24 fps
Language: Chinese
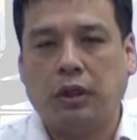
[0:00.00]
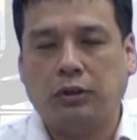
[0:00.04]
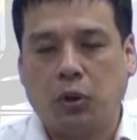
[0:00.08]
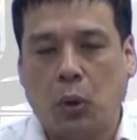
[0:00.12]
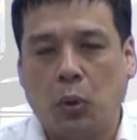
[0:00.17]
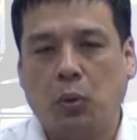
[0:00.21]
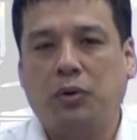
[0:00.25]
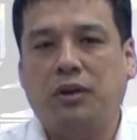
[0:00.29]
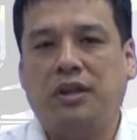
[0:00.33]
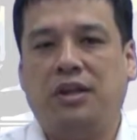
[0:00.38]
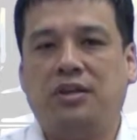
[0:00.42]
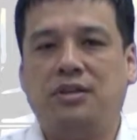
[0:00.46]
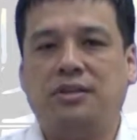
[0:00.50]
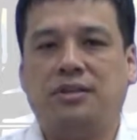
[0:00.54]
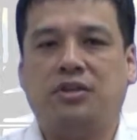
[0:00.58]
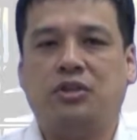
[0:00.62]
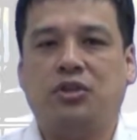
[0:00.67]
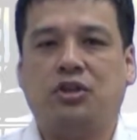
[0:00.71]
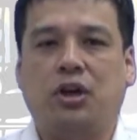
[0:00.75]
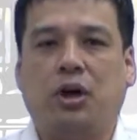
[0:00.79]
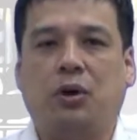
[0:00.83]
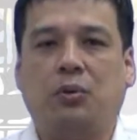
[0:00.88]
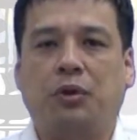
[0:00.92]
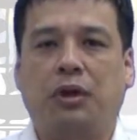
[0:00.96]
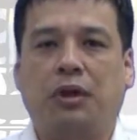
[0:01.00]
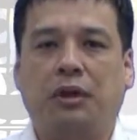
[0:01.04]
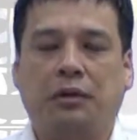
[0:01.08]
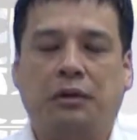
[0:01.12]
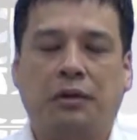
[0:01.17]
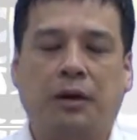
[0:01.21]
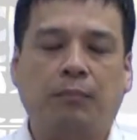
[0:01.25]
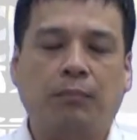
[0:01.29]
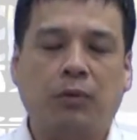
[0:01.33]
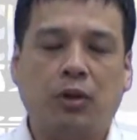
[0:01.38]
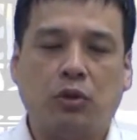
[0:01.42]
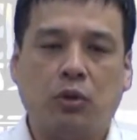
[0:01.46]
铜离子效应
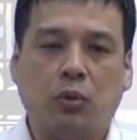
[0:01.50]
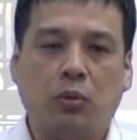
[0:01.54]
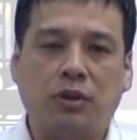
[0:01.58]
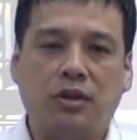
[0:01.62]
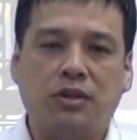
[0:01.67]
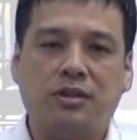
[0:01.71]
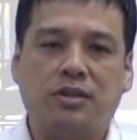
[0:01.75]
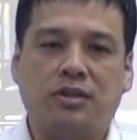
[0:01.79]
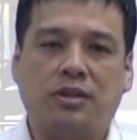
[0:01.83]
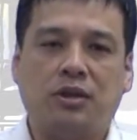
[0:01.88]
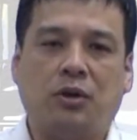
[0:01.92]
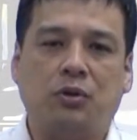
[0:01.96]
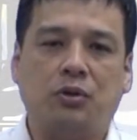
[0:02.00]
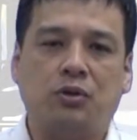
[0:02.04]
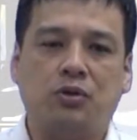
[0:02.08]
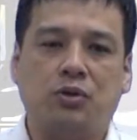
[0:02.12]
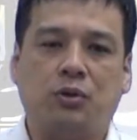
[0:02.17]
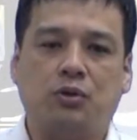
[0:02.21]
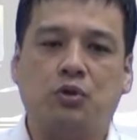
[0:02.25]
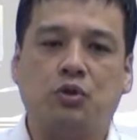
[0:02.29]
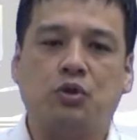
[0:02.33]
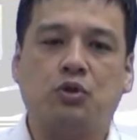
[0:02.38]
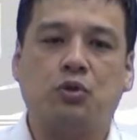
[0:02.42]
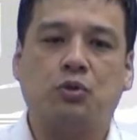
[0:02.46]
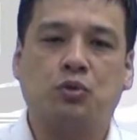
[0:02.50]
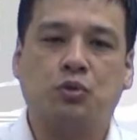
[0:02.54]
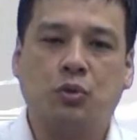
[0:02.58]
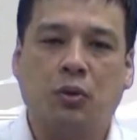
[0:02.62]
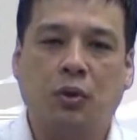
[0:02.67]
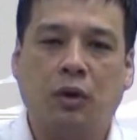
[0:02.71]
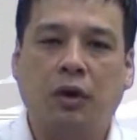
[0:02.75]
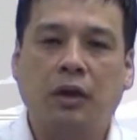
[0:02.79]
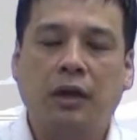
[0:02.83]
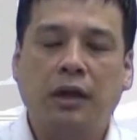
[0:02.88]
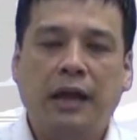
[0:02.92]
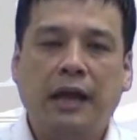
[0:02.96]
啊。那铜离子效应的时候，就是
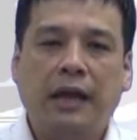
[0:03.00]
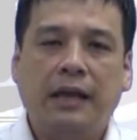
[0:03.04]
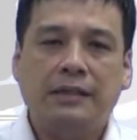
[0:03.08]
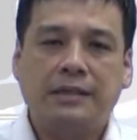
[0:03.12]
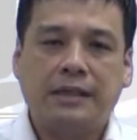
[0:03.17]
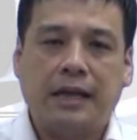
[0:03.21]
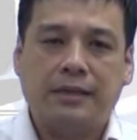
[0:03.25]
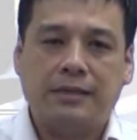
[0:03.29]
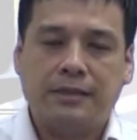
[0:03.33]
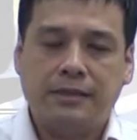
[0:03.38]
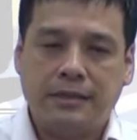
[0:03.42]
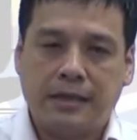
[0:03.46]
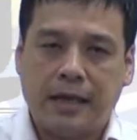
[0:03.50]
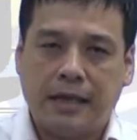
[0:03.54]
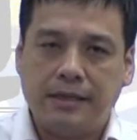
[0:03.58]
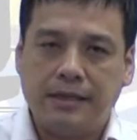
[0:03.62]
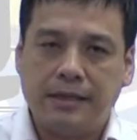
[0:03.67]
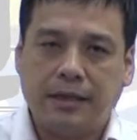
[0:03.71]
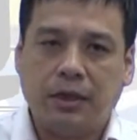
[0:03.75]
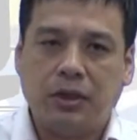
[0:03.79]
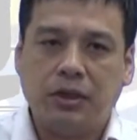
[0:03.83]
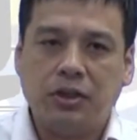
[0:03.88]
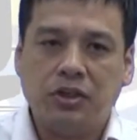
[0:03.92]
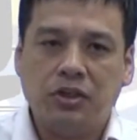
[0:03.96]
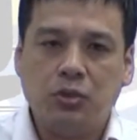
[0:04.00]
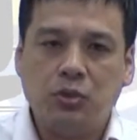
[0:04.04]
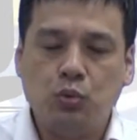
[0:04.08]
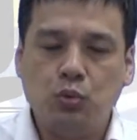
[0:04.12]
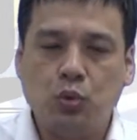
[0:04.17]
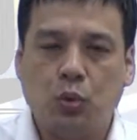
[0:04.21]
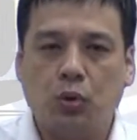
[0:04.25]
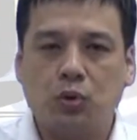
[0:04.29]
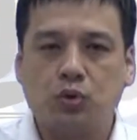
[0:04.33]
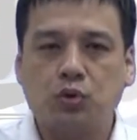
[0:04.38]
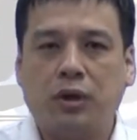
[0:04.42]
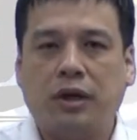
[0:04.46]
说，在在这个
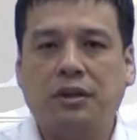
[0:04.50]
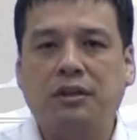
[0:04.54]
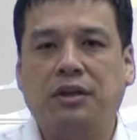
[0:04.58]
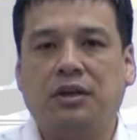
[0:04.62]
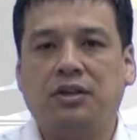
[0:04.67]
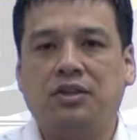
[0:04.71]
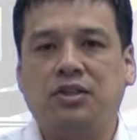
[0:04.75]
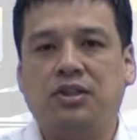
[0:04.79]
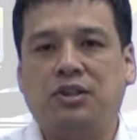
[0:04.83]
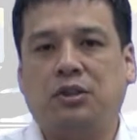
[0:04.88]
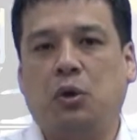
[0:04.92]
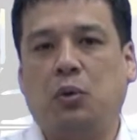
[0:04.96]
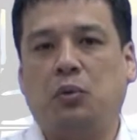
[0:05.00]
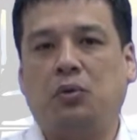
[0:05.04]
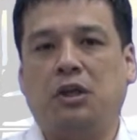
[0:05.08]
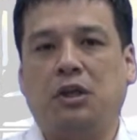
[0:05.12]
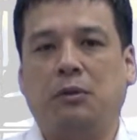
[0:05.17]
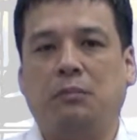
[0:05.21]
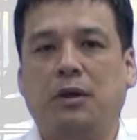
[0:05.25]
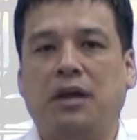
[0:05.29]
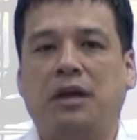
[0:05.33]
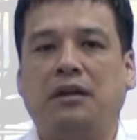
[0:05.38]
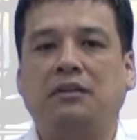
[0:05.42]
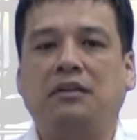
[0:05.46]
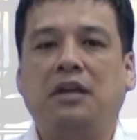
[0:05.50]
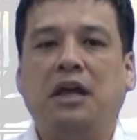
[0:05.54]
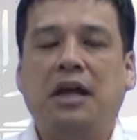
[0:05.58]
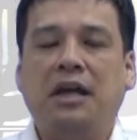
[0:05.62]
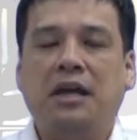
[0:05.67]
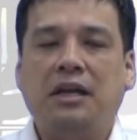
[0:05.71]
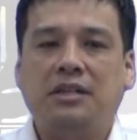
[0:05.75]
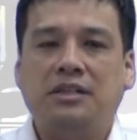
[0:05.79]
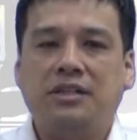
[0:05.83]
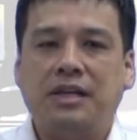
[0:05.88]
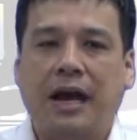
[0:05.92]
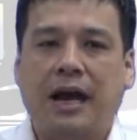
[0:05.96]
弱酸的系统里面
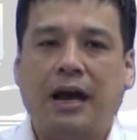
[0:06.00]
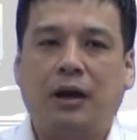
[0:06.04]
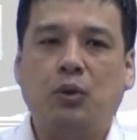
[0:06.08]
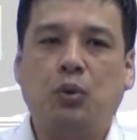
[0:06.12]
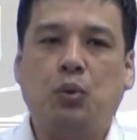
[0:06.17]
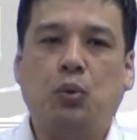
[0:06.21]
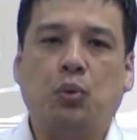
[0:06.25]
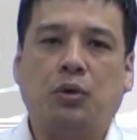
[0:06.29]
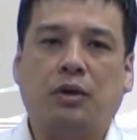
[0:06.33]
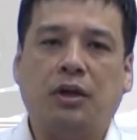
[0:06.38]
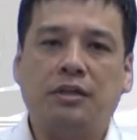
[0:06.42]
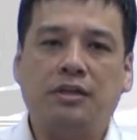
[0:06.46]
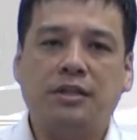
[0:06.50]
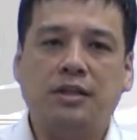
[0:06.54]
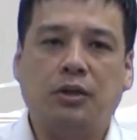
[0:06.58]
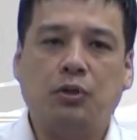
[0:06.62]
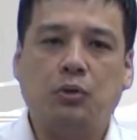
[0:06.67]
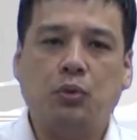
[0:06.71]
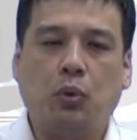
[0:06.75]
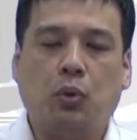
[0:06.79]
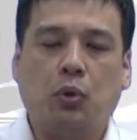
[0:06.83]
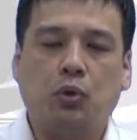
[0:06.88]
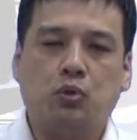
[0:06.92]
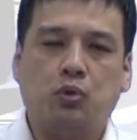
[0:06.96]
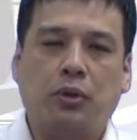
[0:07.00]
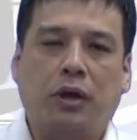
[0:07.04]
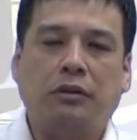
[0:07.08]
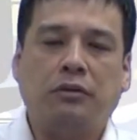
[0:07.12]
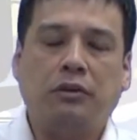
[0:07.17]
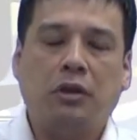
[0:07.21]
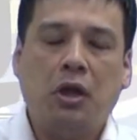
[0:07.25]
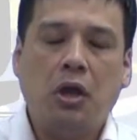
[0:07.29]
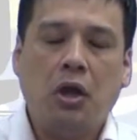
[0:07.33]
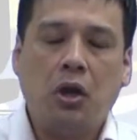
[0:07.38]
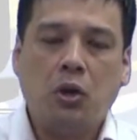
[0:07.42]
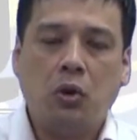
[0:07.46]
加入跟这个弱酸。
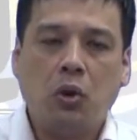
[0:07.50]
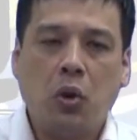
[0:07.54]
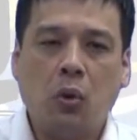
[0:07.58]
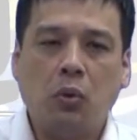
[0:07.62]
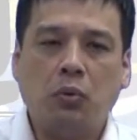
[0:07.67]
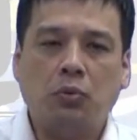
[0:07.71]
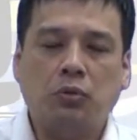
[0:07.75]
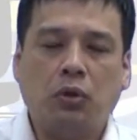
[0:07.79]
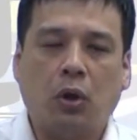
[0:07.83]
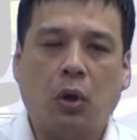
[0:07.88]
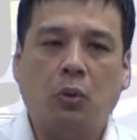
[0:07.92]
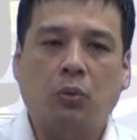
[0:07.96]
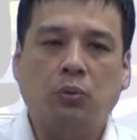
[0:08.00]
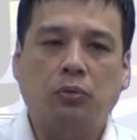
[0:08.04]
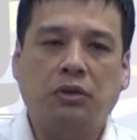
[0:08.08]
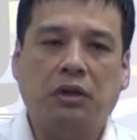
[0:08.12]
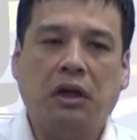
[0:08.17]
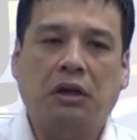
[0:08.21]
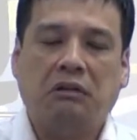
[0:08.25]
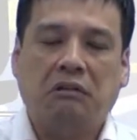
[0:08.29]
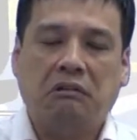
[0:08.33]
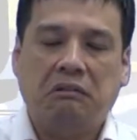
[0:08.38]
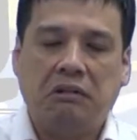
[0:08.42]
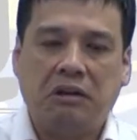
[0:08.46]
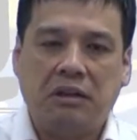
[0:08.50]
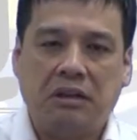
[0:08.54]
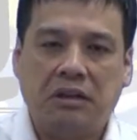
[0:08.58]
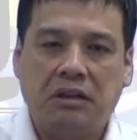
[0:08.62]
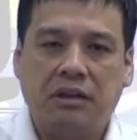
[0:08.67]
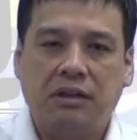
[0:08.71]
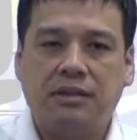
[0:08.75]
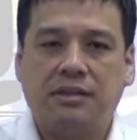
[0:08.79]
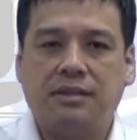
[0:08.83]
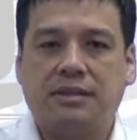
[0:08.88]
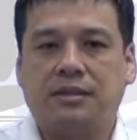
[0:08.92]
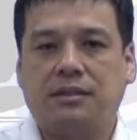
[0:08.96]
共同的
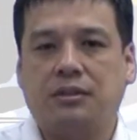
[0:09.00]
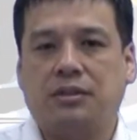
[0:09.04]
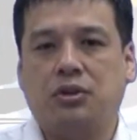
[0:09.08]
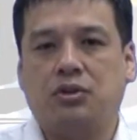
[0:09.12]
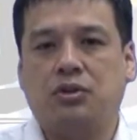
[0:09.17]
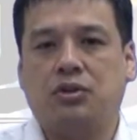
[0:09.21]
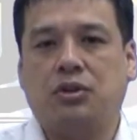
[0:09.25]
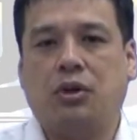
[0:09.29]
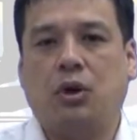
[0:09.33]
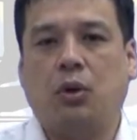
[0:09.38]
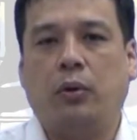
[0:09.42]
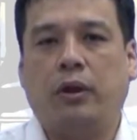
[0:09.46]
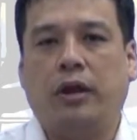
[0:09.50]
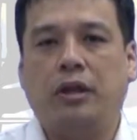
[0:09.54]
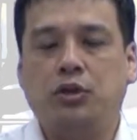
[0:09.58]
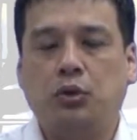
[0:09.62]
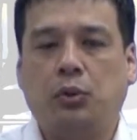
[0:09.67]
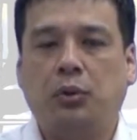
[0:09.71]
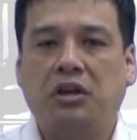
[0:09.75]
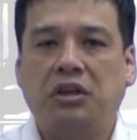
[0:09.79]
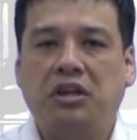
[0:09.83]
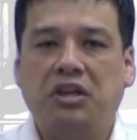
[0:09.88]
离子的时候呢，就会